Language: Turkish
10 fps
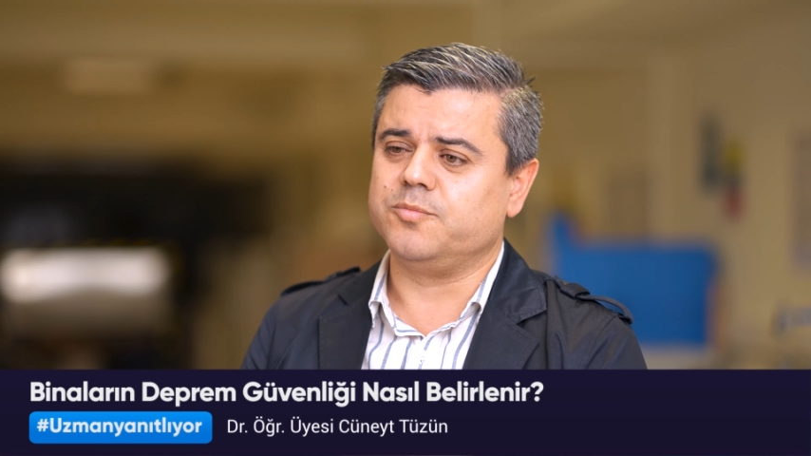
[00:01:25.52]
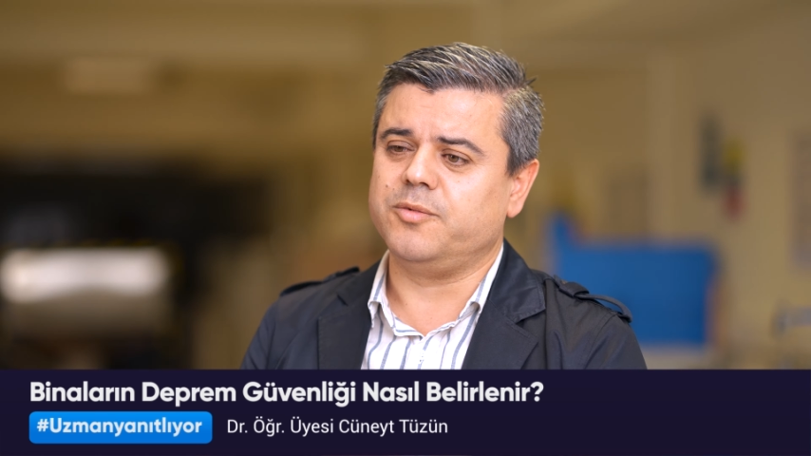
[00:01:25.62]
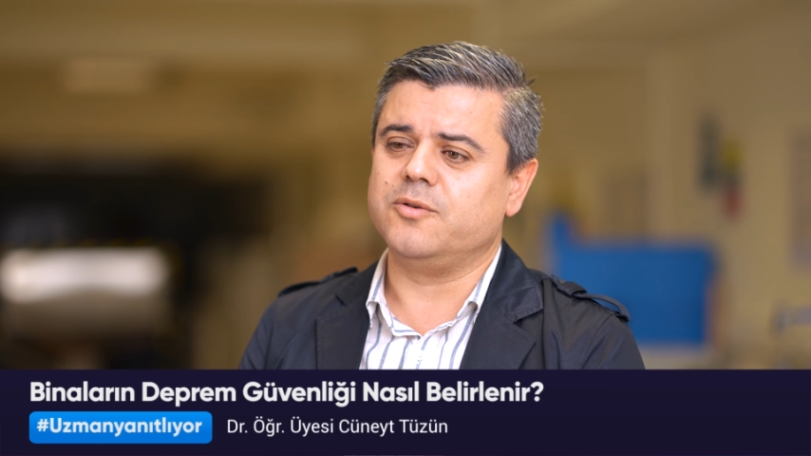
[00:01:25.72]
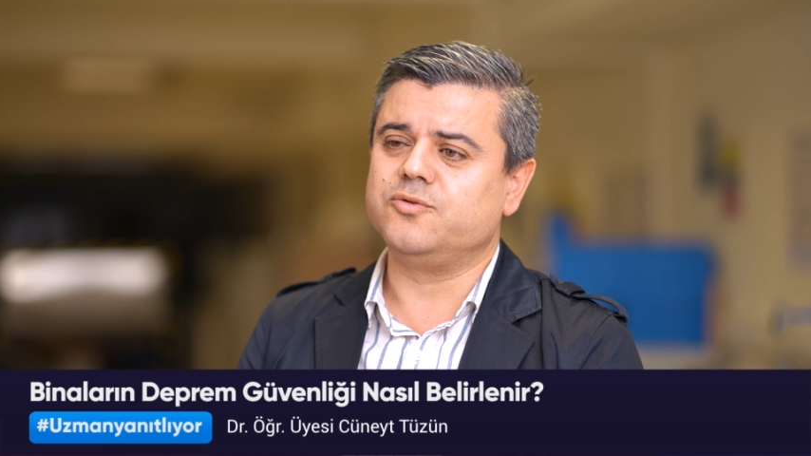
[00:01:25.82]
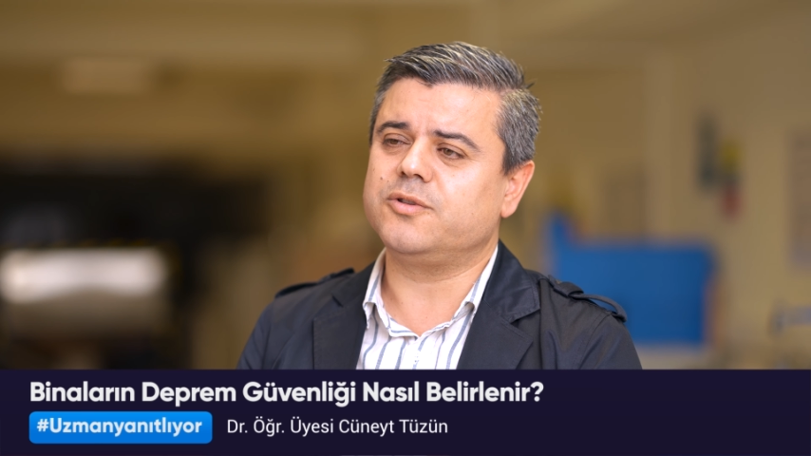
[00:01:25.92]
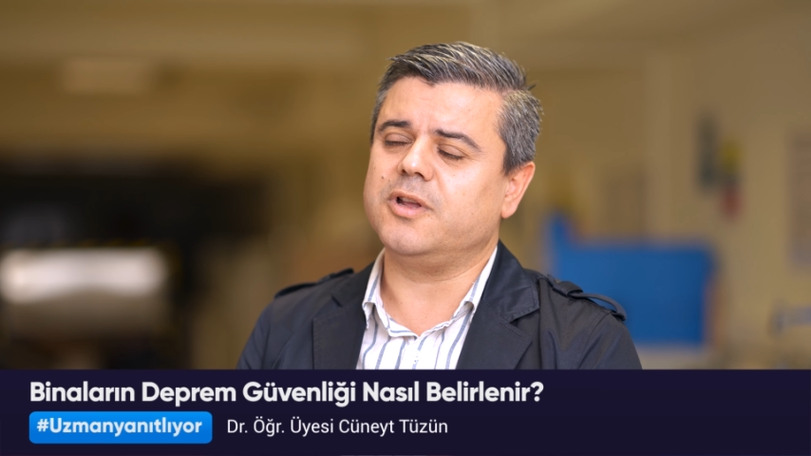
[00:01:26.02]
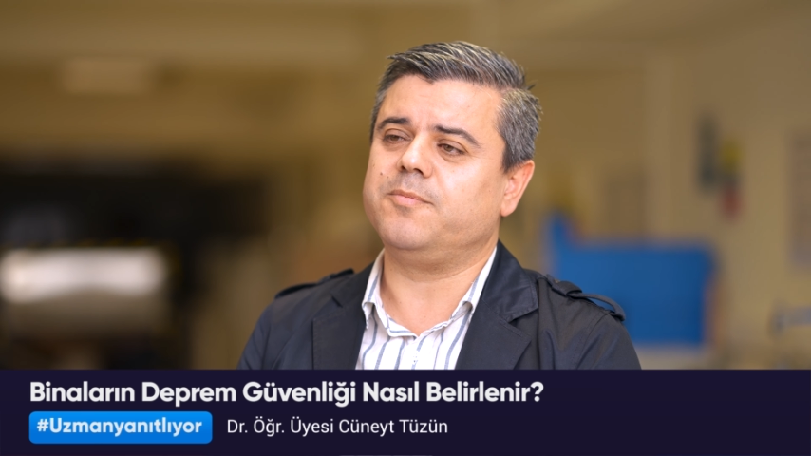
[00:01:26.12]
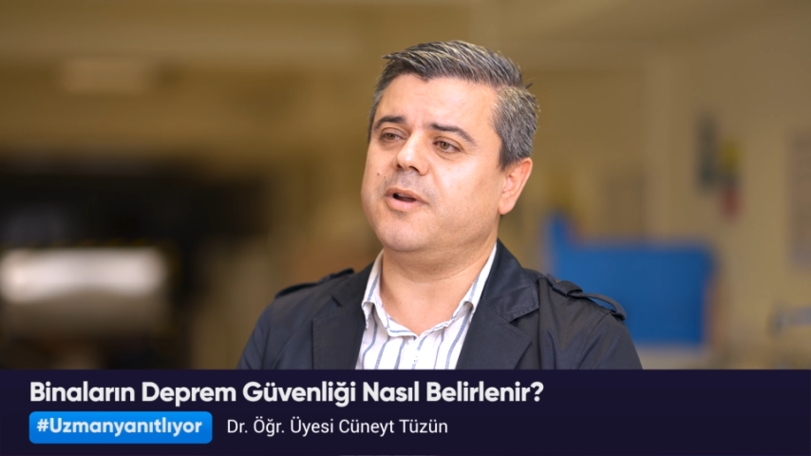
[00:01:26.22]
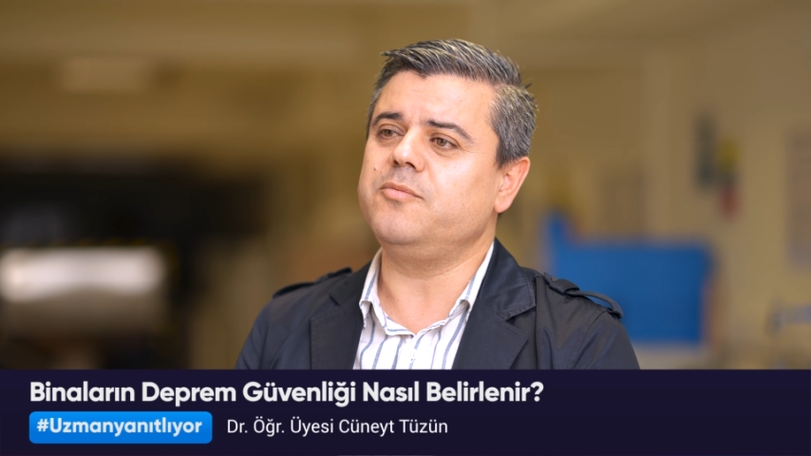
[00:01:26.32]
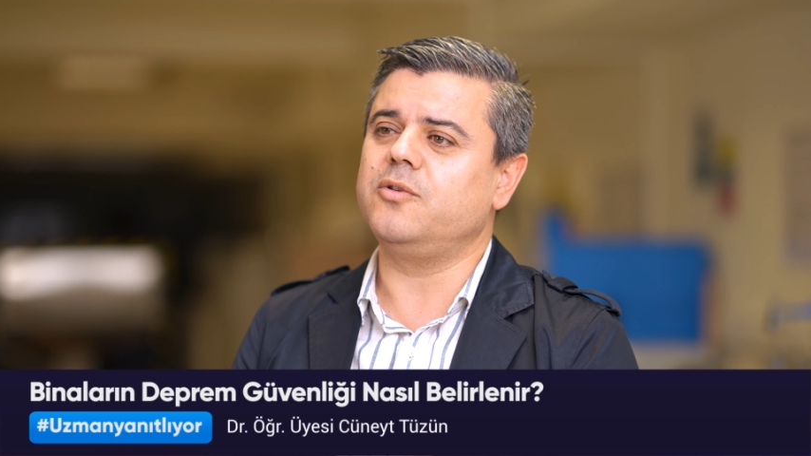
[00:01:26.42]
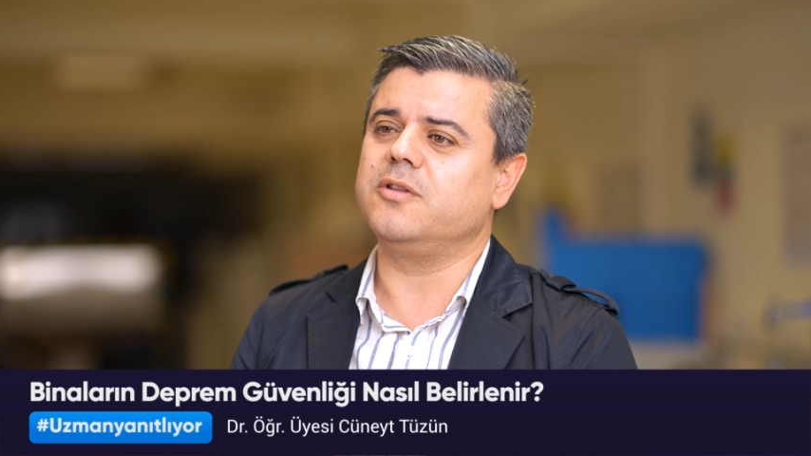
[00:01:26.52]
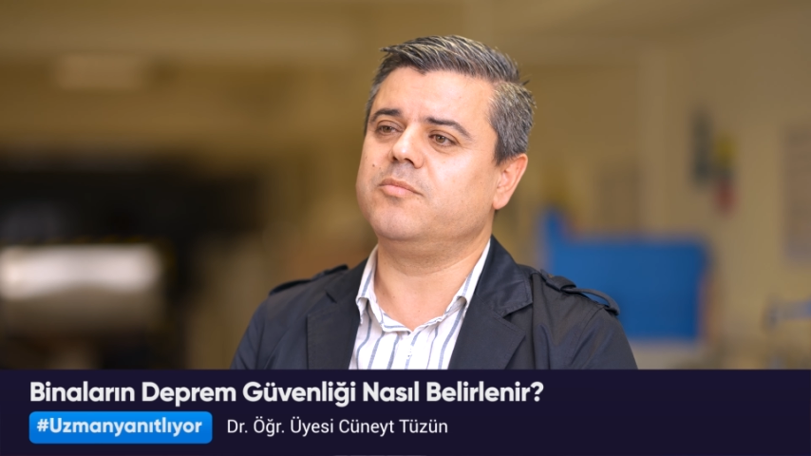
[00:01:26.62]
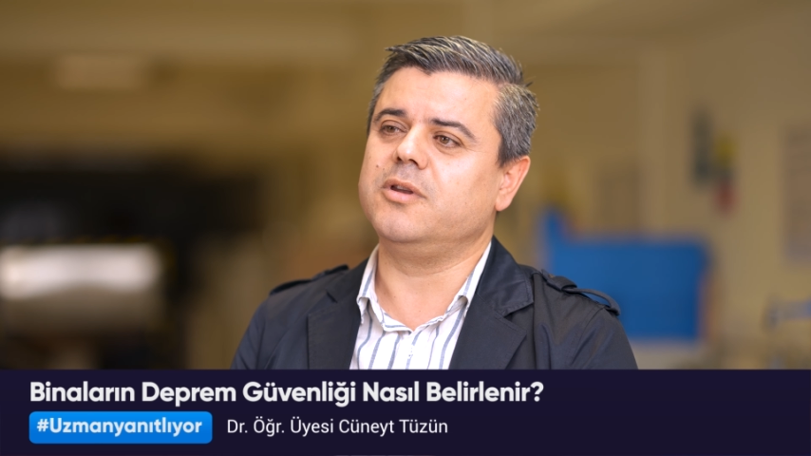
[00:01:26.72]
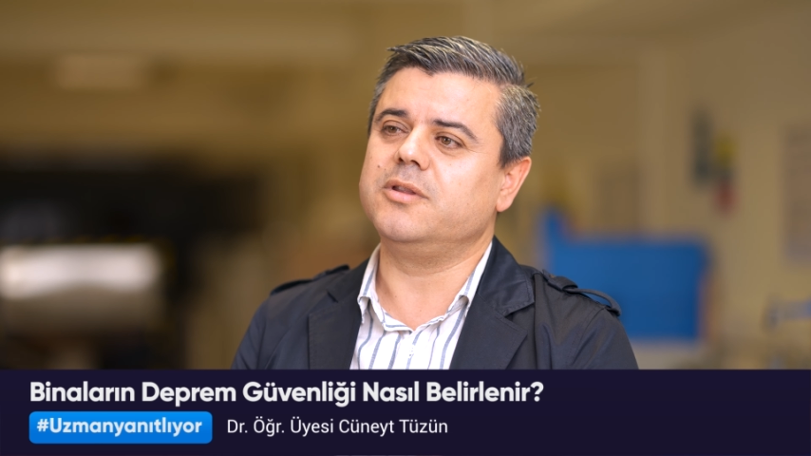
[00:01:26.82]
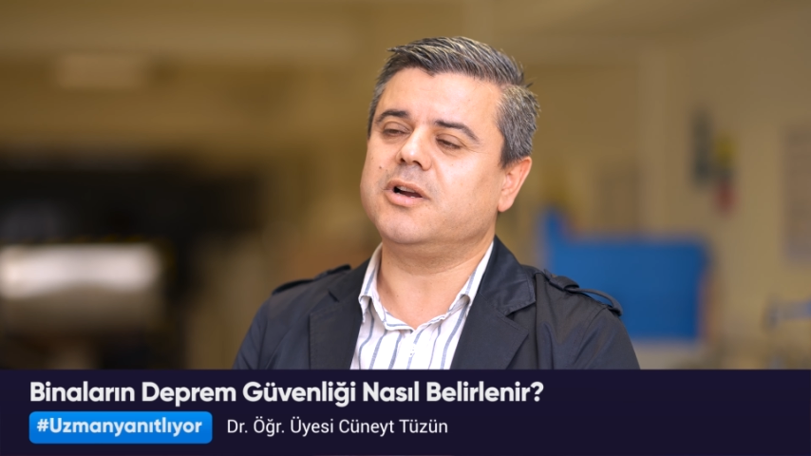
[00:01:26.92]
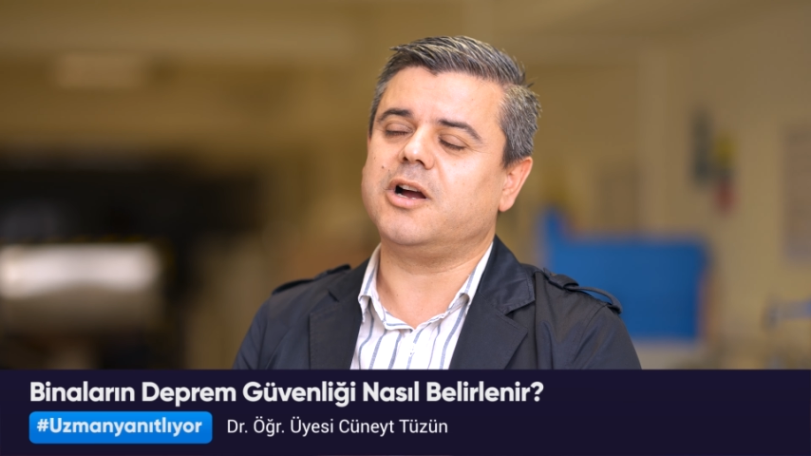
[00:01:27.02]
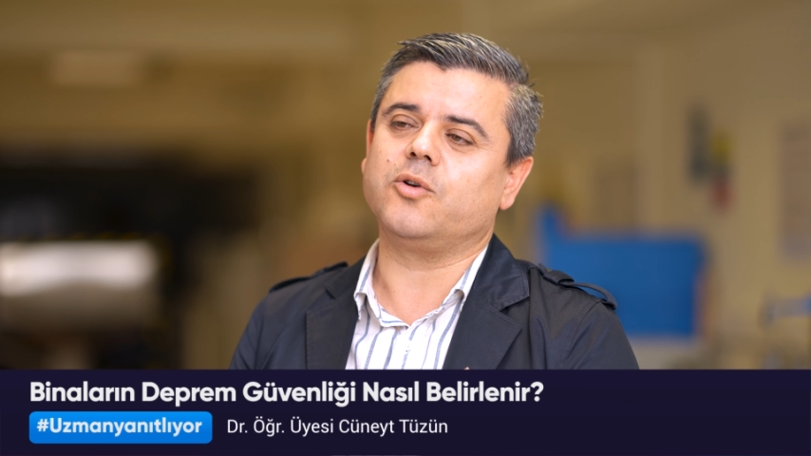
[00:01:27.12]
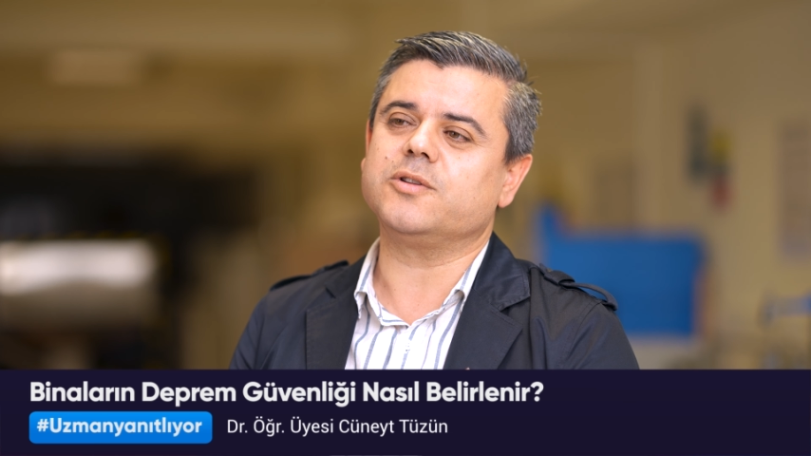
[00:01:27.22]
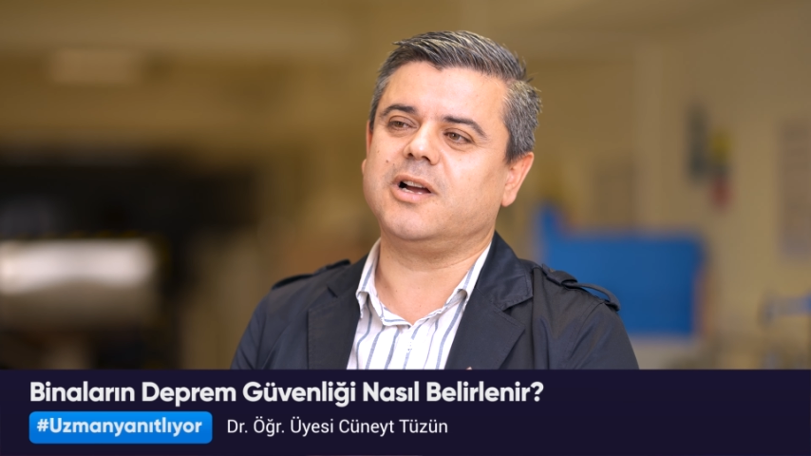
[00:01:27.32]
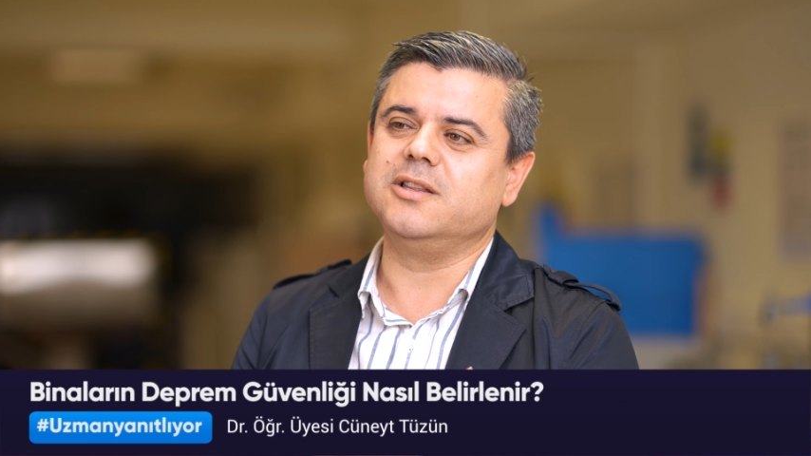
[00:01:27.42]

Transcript: mevcut deprem yönetmeliğinde karot